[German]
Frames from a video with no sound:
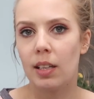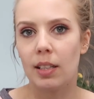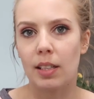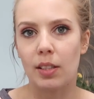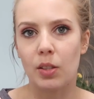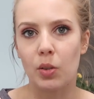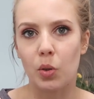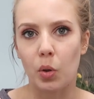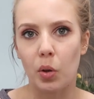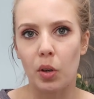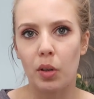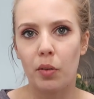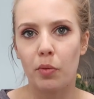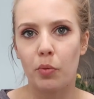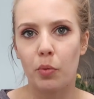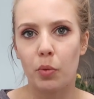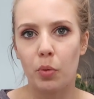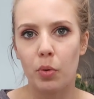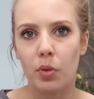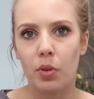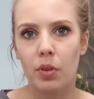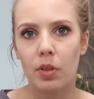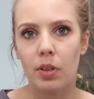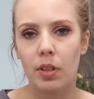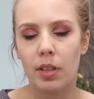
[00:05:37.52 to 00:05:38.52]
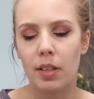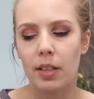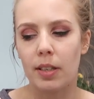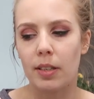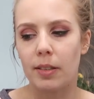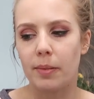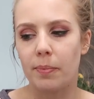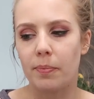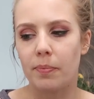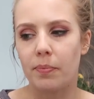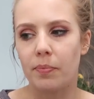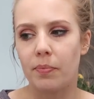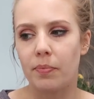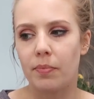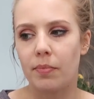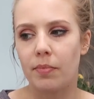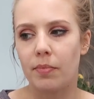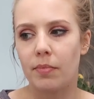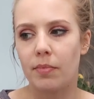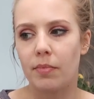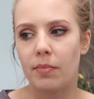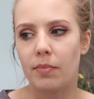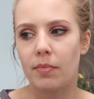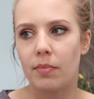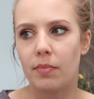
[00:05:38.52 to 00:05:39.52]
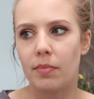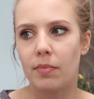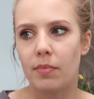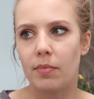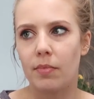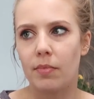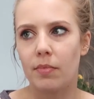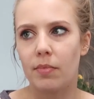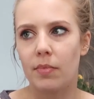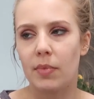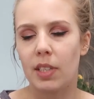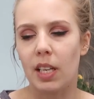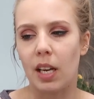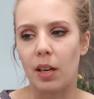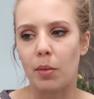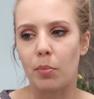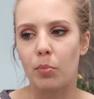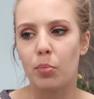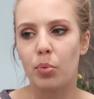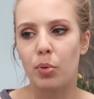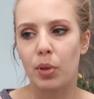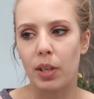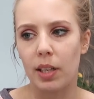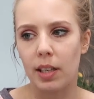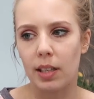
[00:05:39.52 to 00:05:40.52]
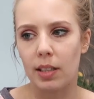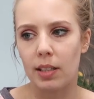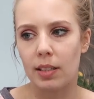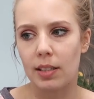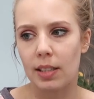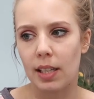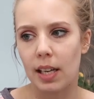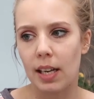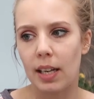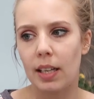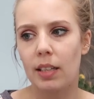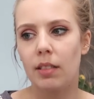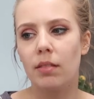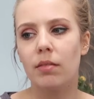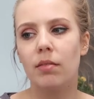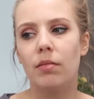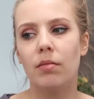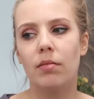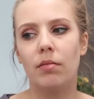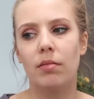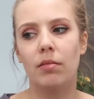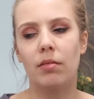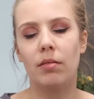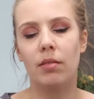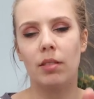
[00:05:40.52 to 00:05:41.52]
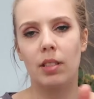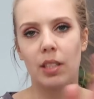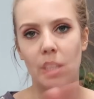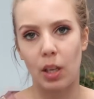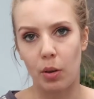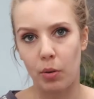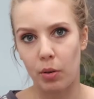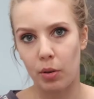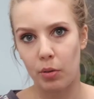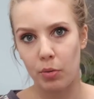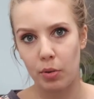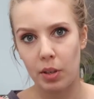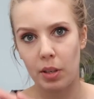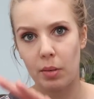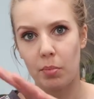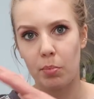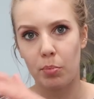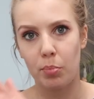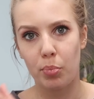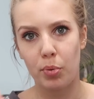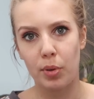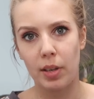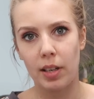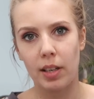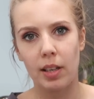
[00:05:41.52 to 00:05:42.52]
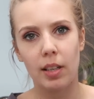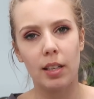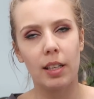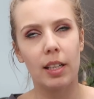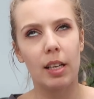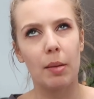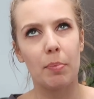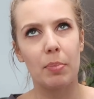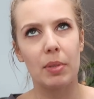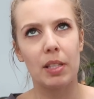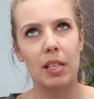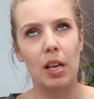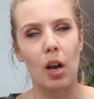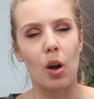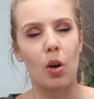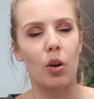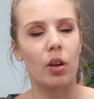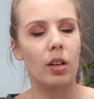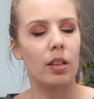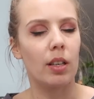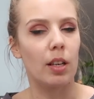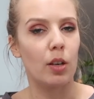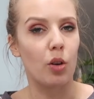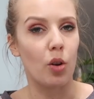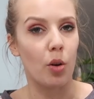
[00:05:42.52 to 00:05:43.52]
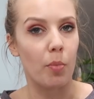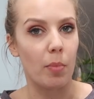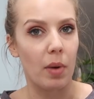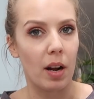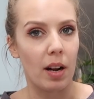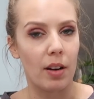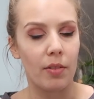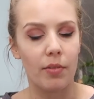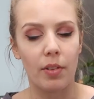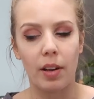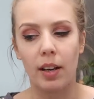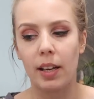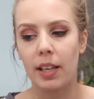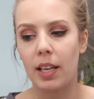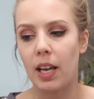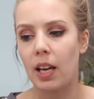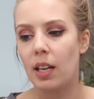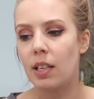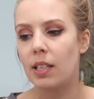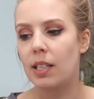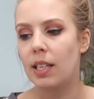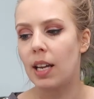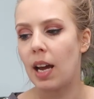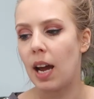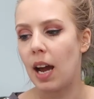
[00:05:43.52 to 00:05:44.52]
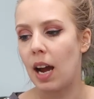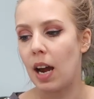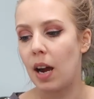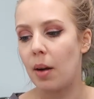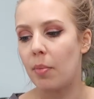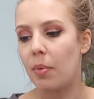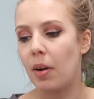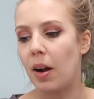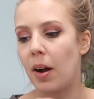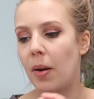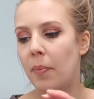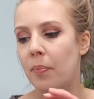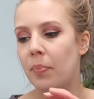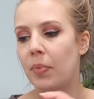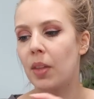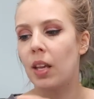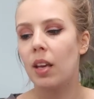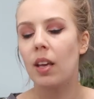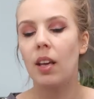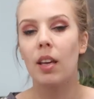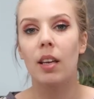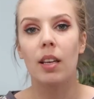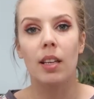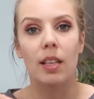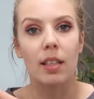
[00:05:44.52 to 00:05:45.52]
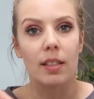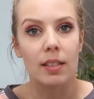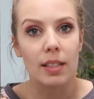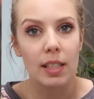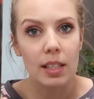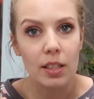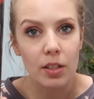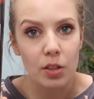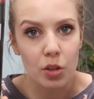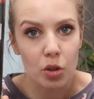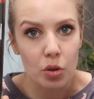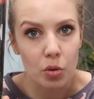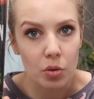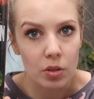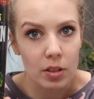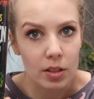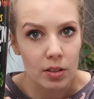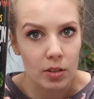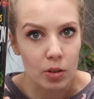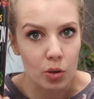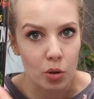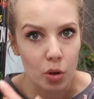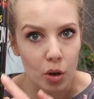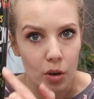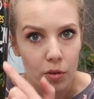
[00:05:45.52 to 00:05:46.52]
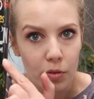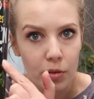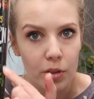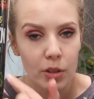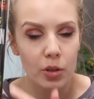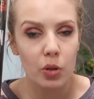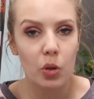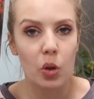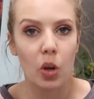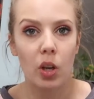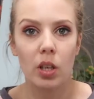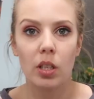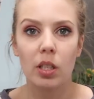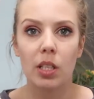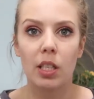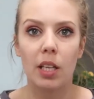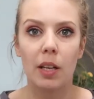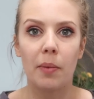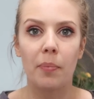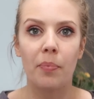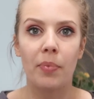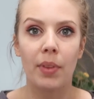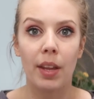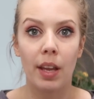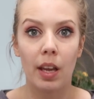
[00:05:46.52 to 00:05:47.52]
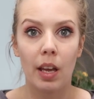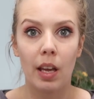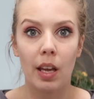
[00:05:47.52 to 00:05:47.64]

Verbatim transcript: Das soll wohl ähm, ja, ein Pringle sein. Sour Cream Pringle gibt es ja auch in der normalen Variante, aber ihr seht es schon, diese Teufelshörnchen